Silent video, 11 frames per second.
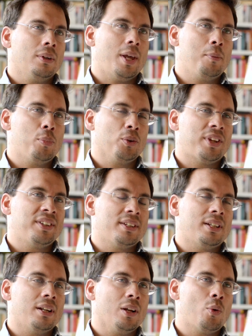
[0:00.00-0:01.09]
Es importante
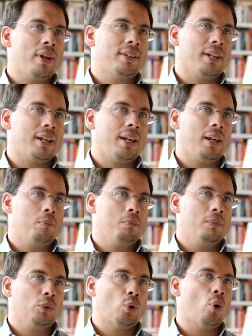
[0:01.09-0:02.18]
tener en cuenta que
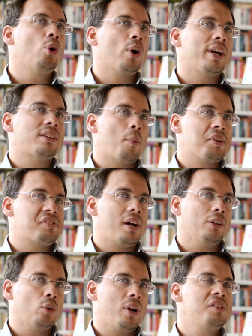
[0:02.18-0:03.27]
todo lo que está
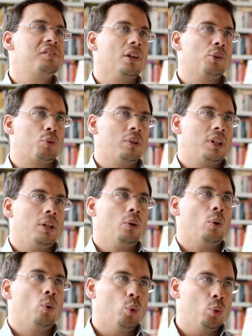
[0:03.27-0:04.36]
pasando es en cierto
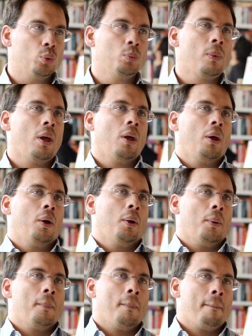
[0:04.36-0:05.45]
sentido un
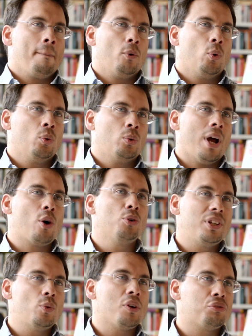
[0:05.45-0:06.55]
una
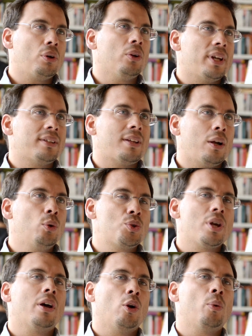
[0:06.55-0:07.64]
continuación de estas
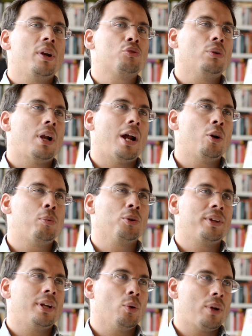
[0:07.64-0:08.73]
luchas de los venezolanos por
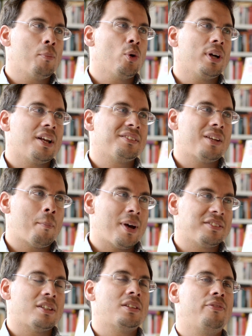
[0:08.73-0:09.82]
tener una democracia
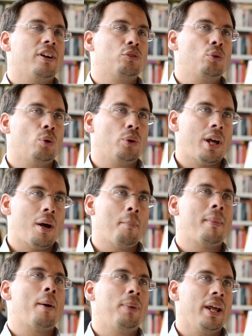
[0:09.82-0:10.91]
más satisfactoria,
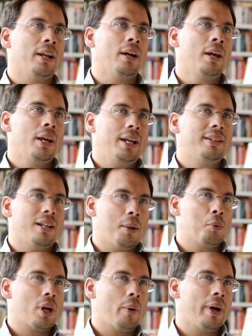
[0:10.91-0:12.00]
más plena. Y
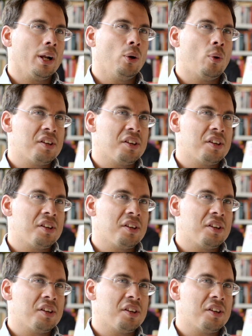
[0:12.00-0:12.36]
tenemos que verlo